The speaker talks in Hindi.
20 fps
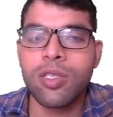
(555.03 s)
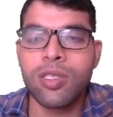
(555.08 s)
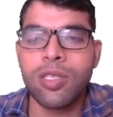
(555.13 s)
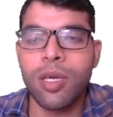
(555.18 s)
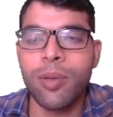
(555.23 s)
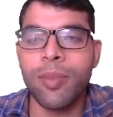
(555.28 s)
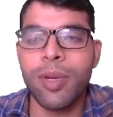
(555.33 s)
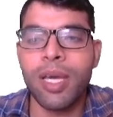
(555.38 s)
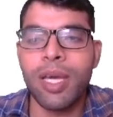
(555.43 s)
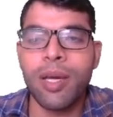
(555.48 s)

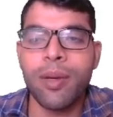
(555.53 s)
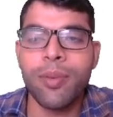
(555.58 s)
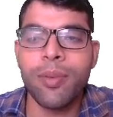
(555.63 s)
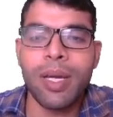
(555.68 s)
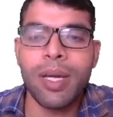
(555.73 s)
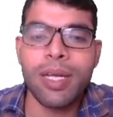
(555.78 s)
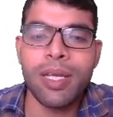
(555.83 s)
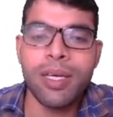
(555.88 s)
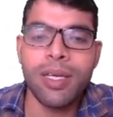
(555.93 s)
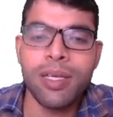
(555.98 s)
समय
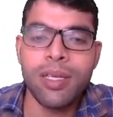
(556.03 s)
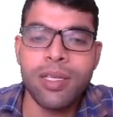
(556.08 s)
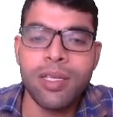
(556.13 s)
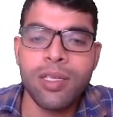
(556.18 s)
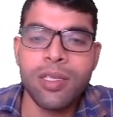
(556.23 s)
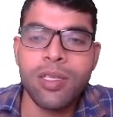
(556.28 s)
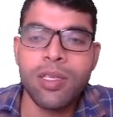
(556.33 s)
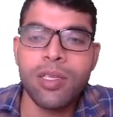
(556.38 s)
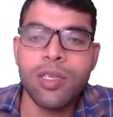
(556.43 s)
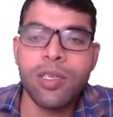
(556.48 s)
हमारा
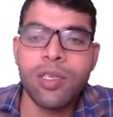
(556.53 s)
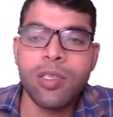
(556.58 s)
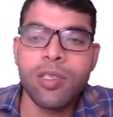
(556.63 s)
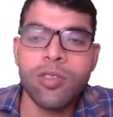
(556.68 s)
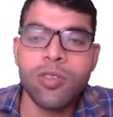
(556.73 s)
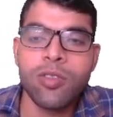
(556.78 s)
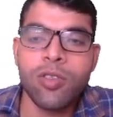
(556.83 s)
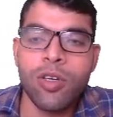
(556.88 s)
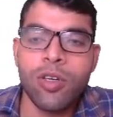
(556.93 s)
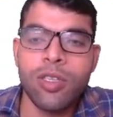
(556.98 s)

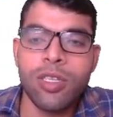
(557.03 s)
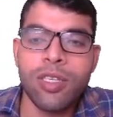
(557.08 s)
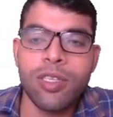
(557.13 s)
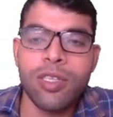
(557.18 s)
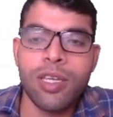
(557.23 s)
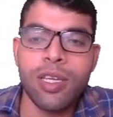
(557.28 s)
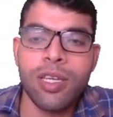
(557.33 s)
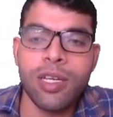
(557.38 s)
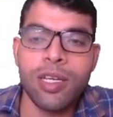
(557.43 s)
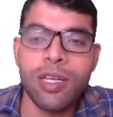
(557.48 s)
14
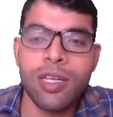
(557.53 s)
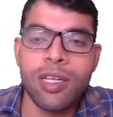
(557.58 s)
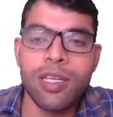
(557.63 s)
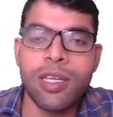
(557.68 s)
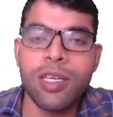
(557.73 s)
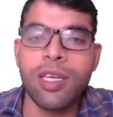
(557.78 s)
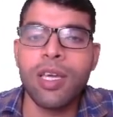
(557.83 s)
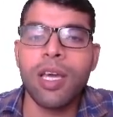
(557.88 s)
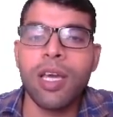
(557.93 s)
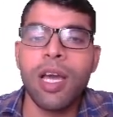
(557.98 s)
सेकंड
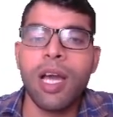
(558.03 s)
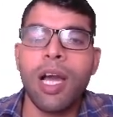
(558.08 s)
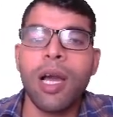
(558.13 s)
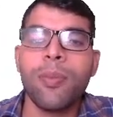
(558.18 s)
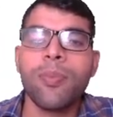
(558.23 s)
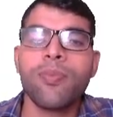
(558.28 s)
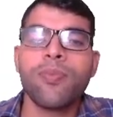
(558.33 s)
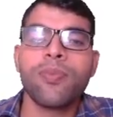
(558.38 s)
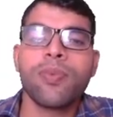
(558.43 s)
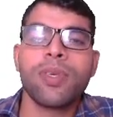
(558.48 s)

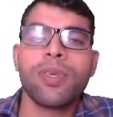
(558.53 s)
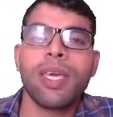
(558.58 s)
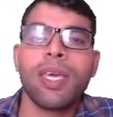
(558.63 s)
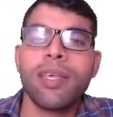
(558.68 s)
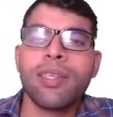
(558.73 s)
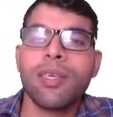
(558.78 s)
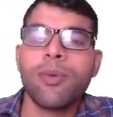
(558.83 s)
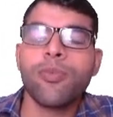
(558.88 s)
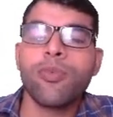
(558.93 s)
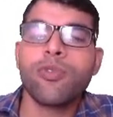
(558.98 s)
अब
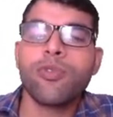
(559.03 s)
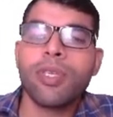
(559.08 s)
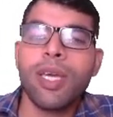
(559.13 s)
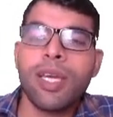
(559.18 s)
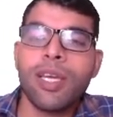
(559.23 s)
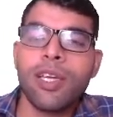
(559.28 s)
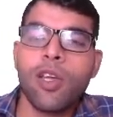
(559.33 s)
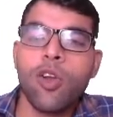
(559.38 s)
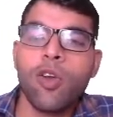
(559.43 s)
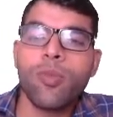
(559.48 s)
कैसे पूछा
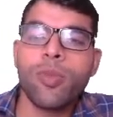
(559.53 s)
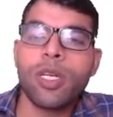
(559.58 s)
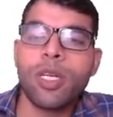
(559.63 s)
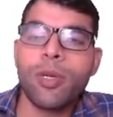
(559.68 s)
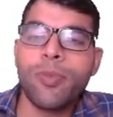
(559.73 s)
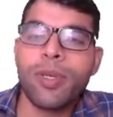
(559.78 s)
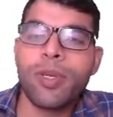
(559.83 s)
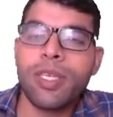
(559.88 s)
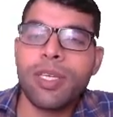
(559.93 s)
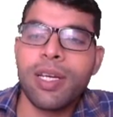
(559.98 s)
है
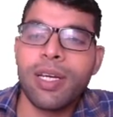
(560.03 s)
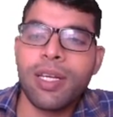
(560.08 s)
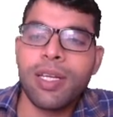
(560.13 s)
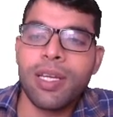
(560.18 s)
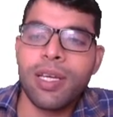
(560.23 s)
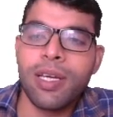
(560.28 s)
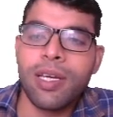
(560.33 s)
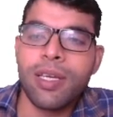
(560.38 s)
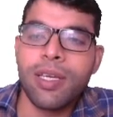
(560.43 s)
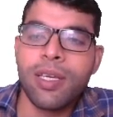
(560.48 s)
किलोमीटर प्रति
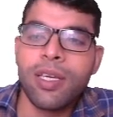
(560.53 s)
घंटा